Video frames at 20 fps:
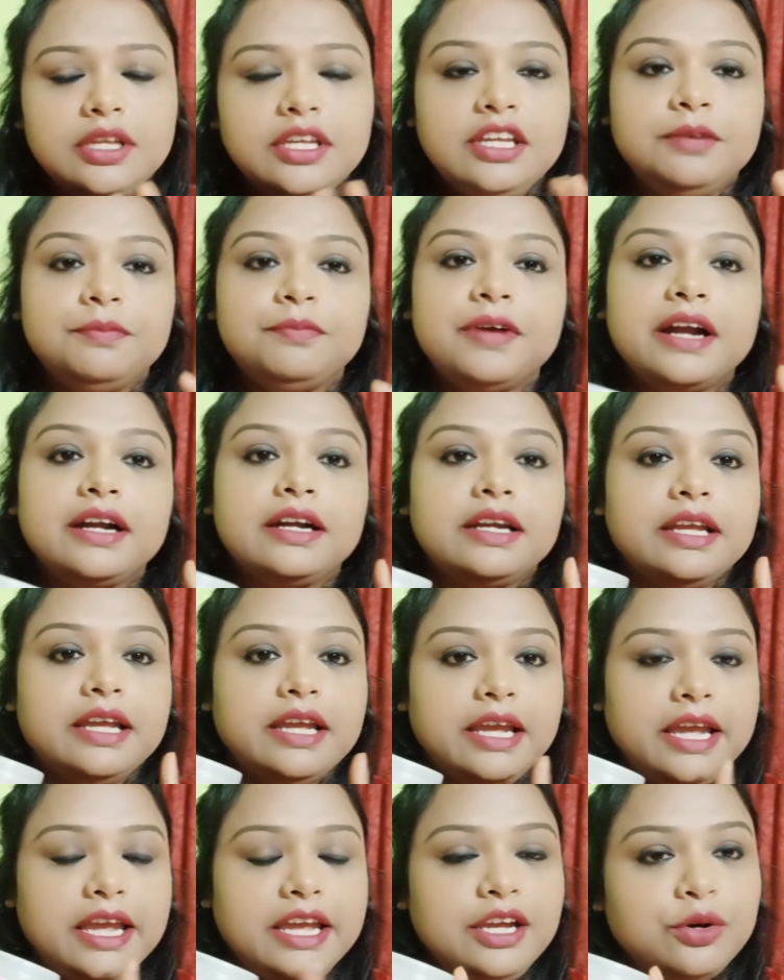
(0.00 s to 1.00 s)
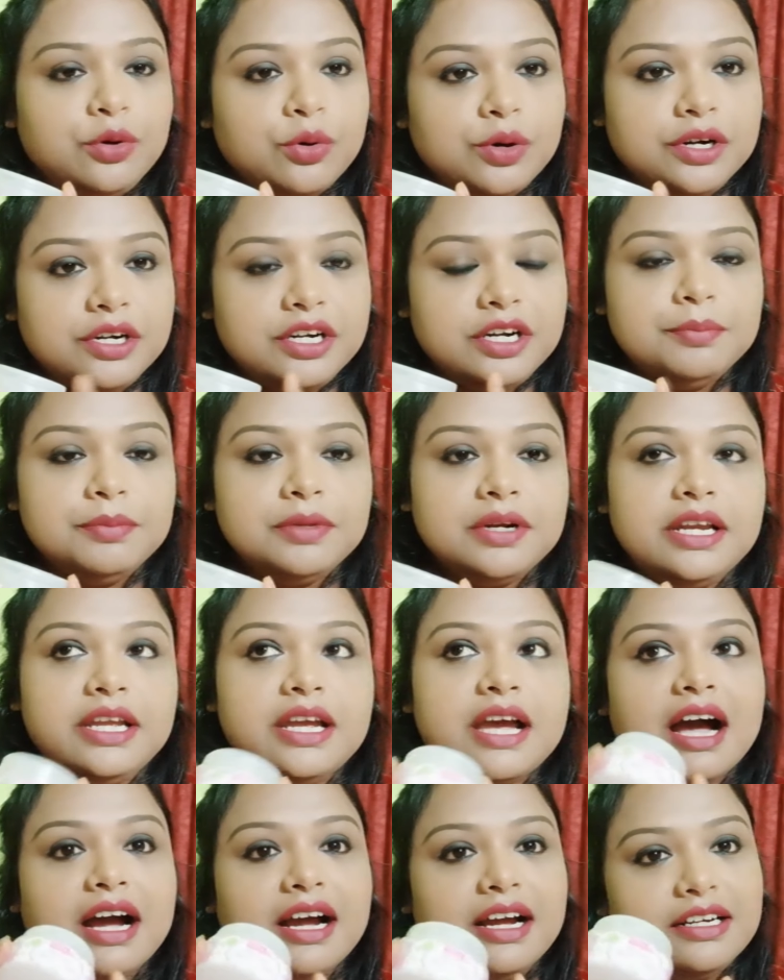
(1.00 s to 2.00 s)
ইনফ্যাক্ট এই কোল্ড ক্রিমটারই
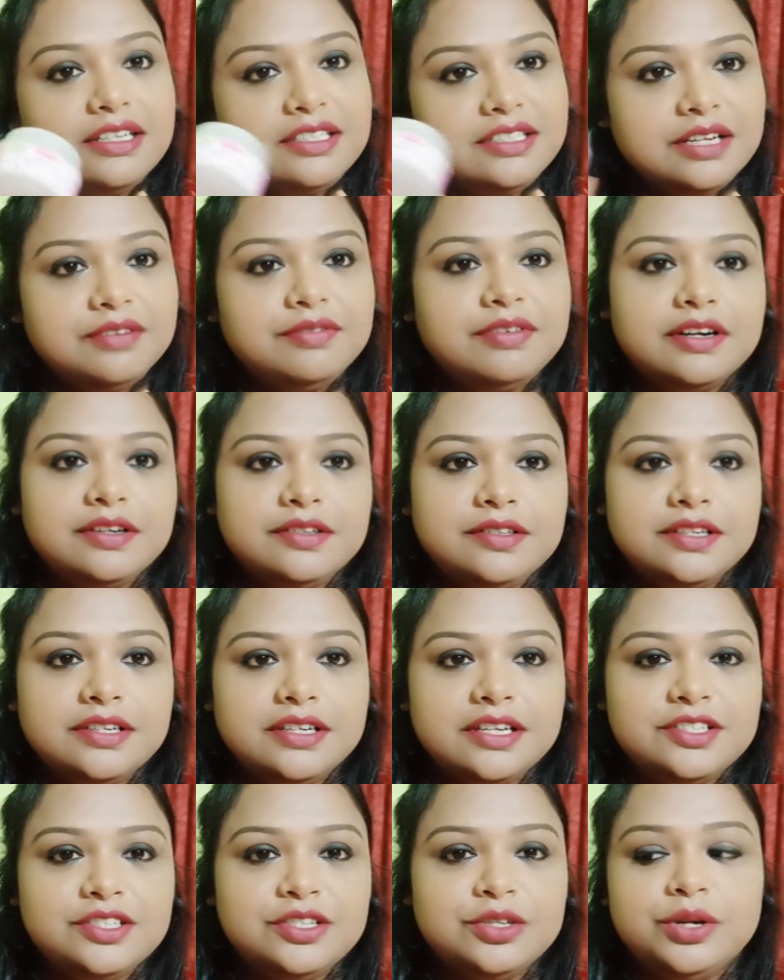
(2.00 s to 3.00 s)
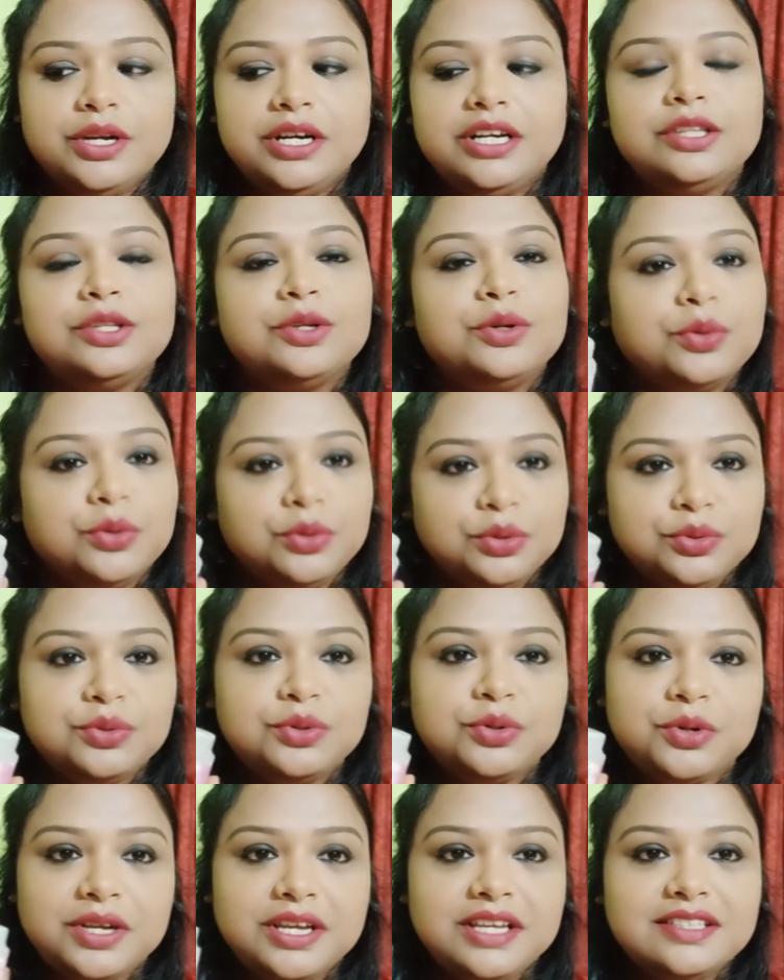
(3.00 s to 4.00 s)
আগের যে ভার্সেনটা ছিল এটা তো নতুন
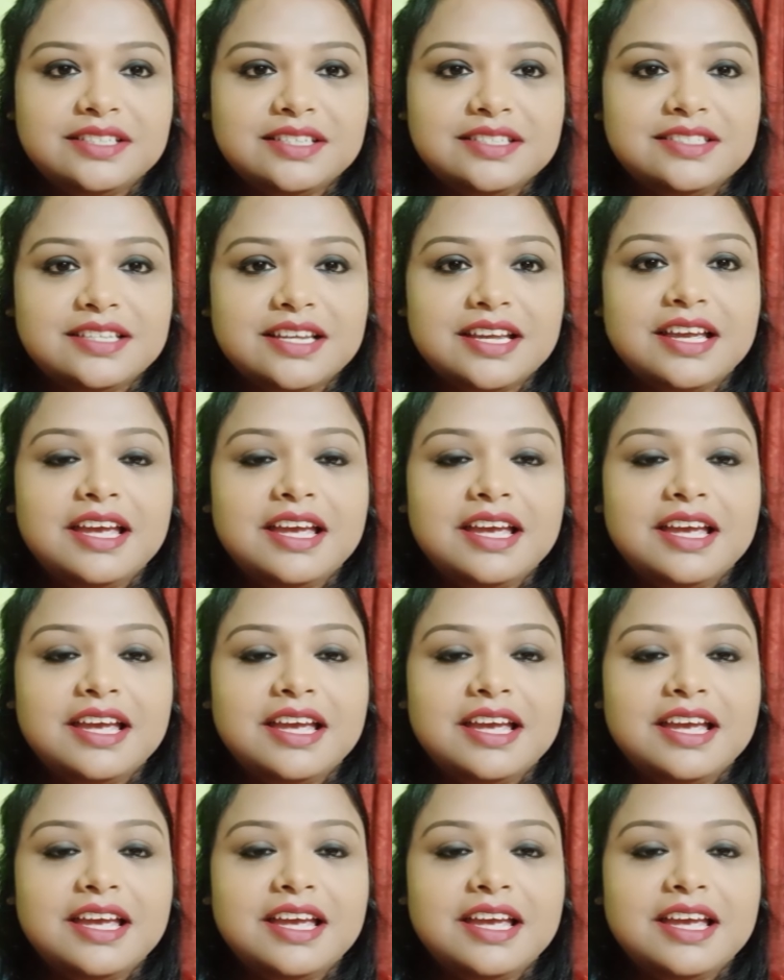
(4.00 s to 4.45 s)
হয়ে এসেছে